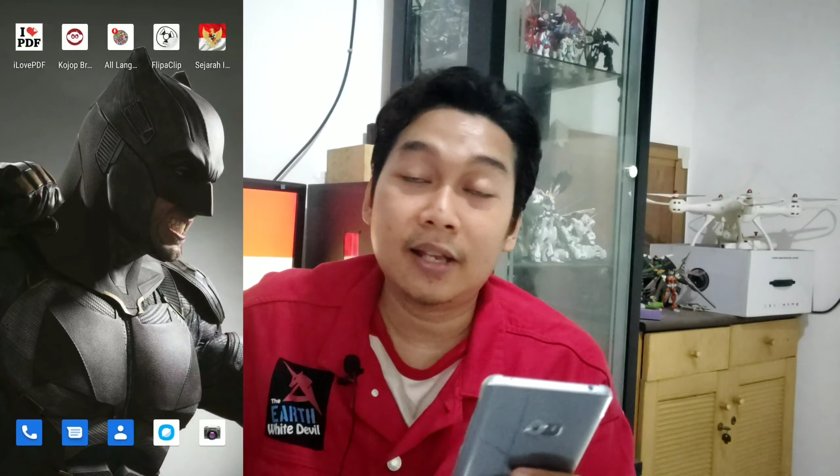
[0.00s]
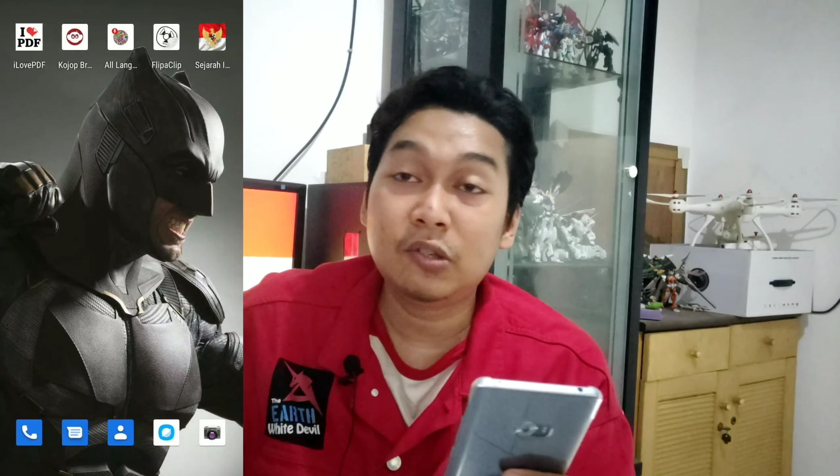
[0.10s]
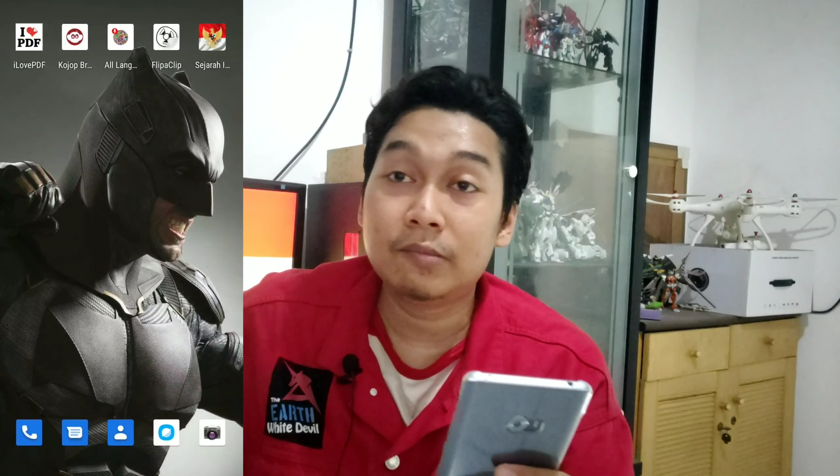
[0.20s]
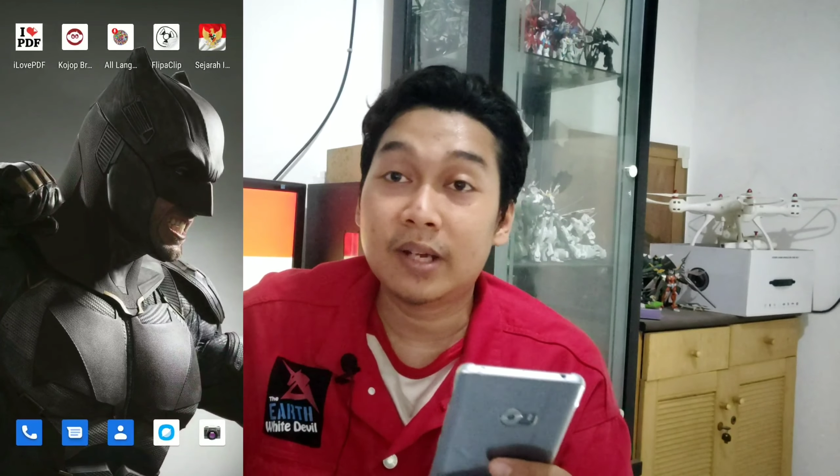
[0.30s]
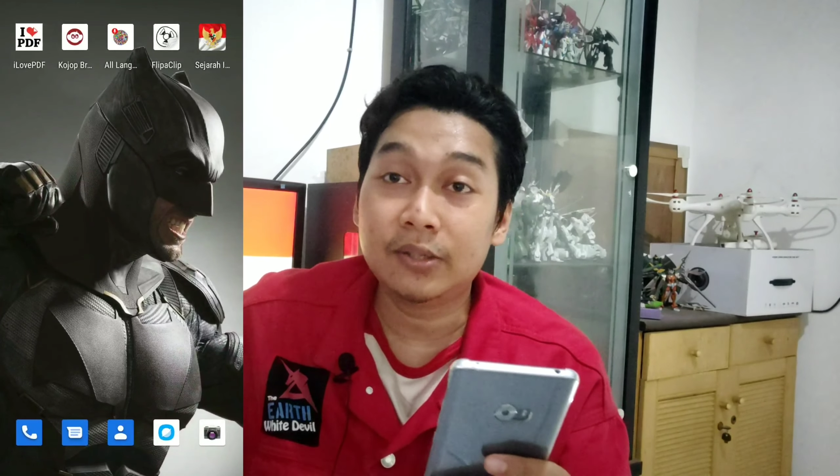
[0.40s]

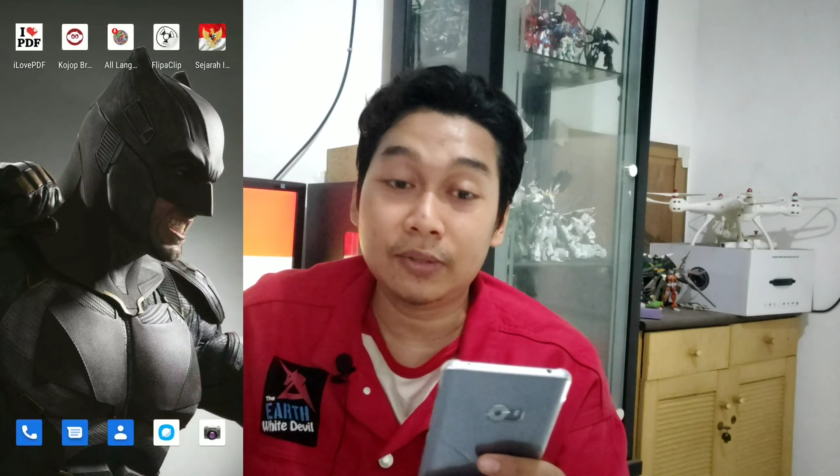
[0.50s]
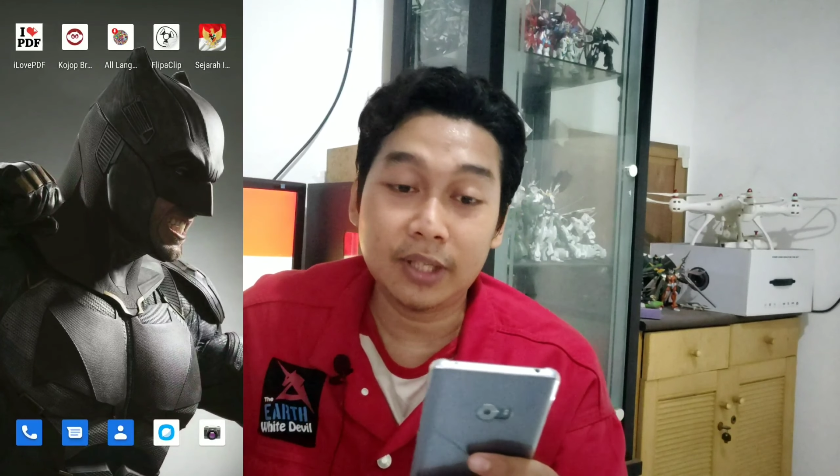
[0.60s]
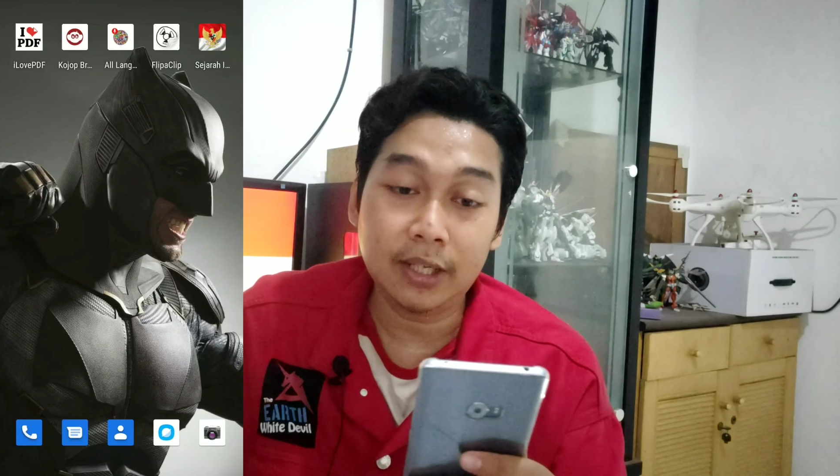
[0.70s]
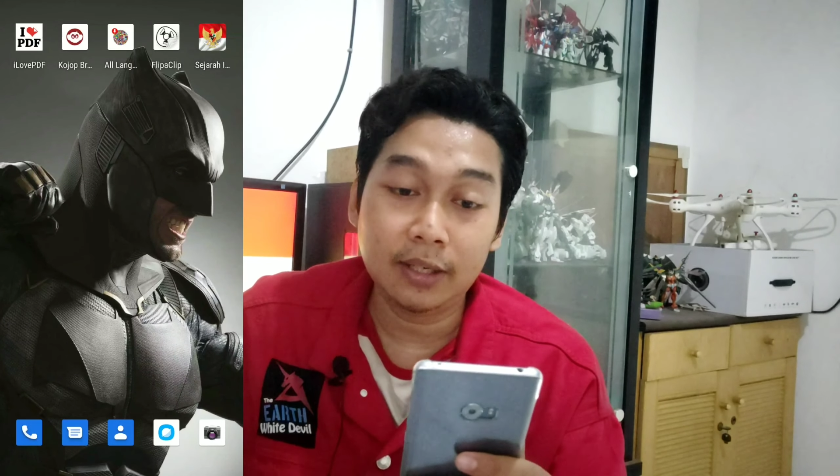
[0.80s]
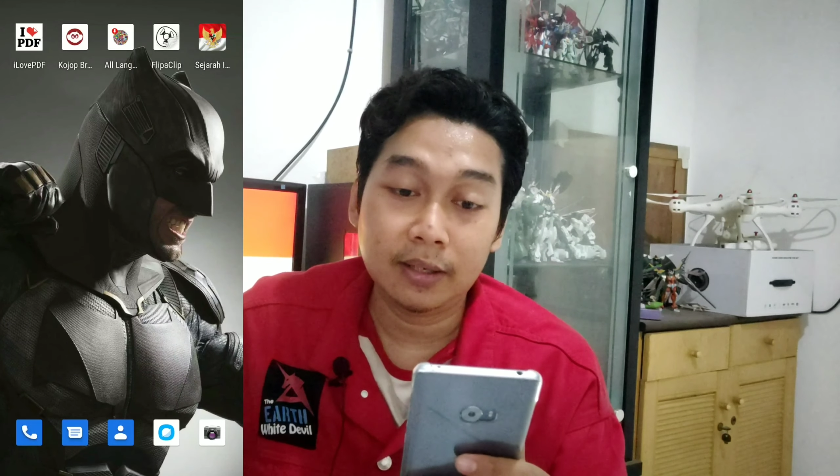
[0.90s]
langsung masuk
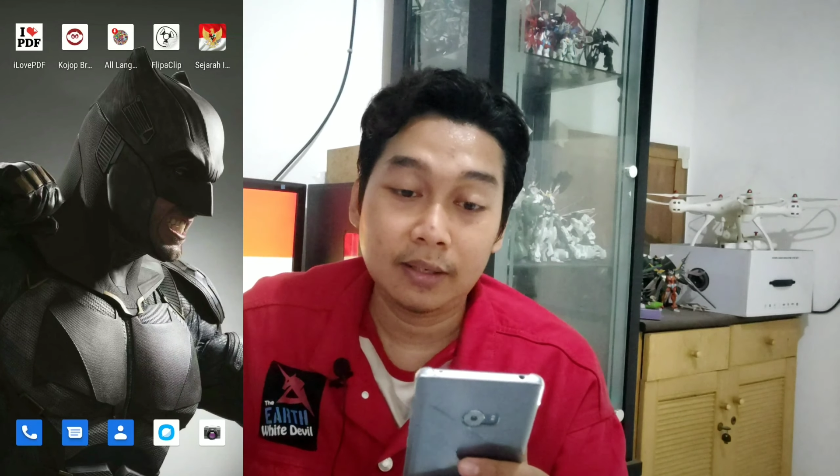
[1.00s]
nih